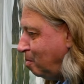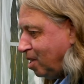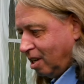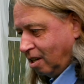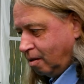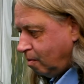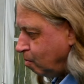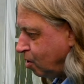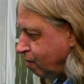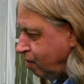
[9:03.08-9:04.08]
beginnen,
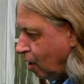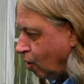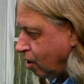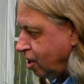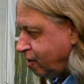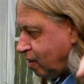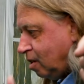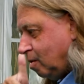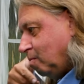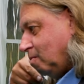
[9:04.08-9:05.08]
müssen wir auch noch
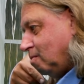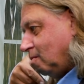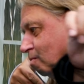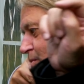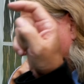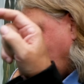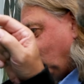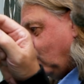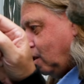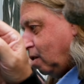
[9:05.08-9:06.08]
irgendwelche
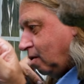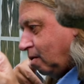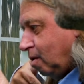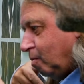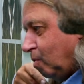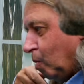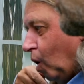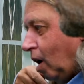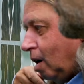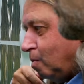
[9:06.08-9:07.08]
Mikrofone im
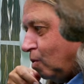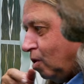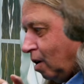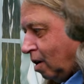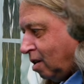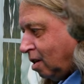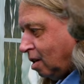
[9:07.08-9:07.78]
Ohr haben oder